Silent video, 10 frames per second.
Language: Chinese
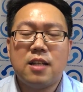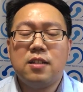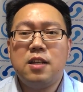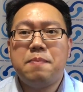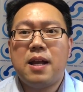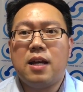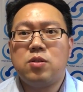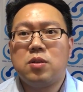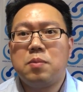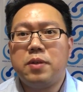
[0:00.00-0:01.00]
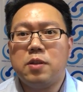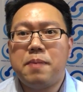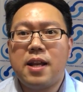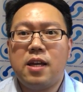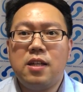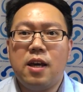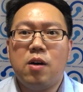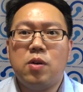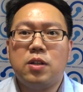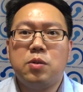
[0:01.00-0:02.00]
但是一般来说，都比如说半年、一年
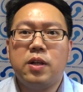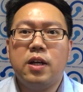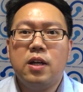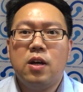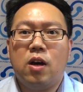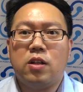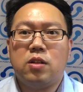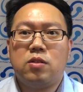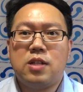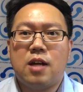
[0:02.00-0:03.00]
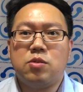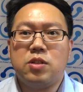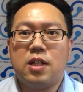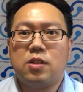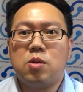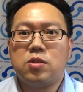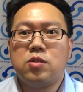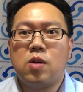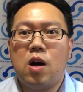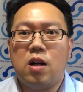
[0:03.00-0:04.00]
后啊，都会啊，家属接到通知
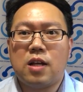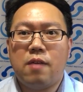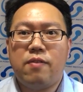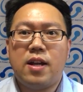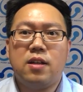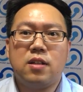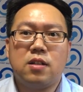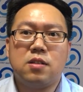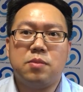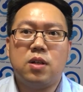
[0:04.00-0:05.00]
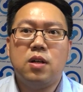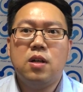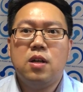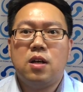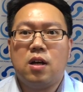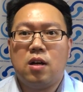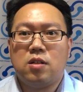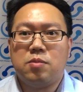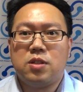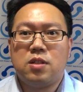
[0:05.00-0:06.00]
说，哦，他犯了一个什么啊
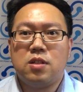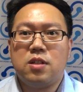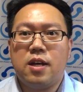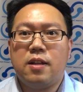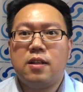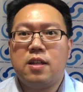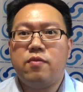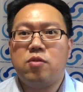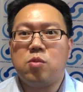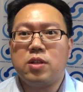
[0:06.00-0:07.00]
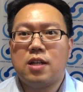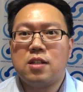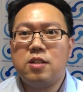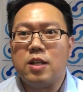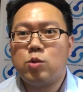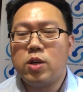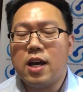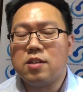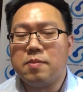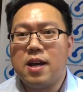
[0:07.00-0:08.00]
什么涉嫌颠覆国家政权罪
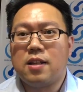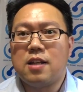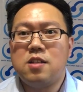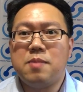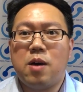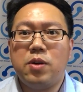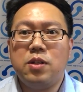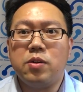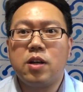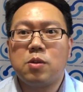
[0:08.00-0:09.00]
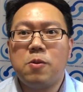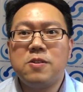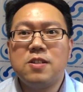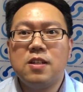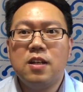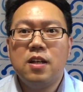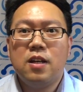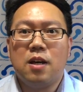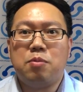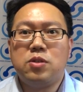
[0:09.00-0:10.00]
啊，怎么样？他起码会有一个通知
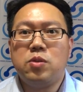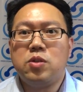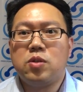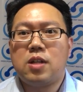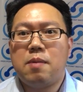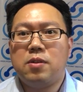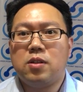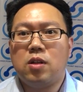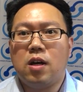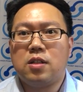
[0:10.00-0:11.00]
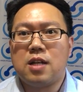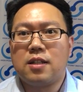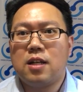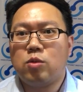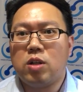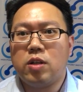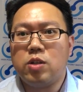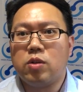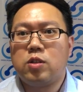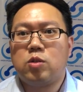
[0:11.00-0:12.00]
啊，不至于说他们啊长长短短，
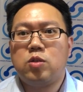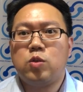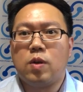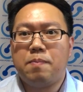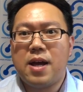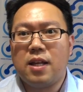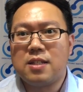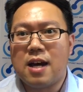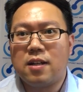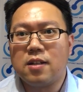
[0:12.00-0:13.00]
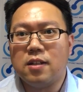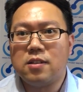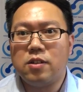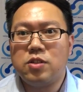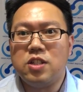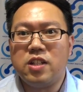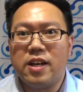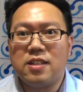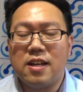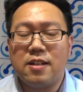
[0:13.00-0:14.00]
有的最短半年，长了可能是有几
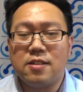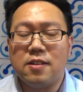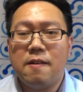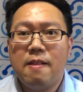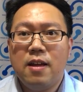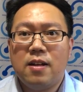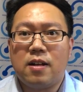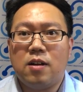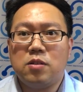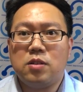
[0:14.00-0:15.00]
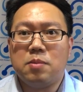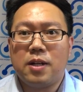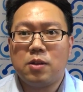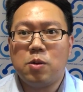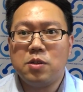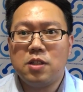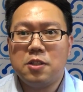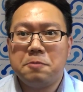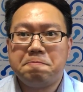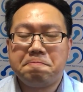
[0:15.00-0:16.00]
年这样子，然后都得不到通知。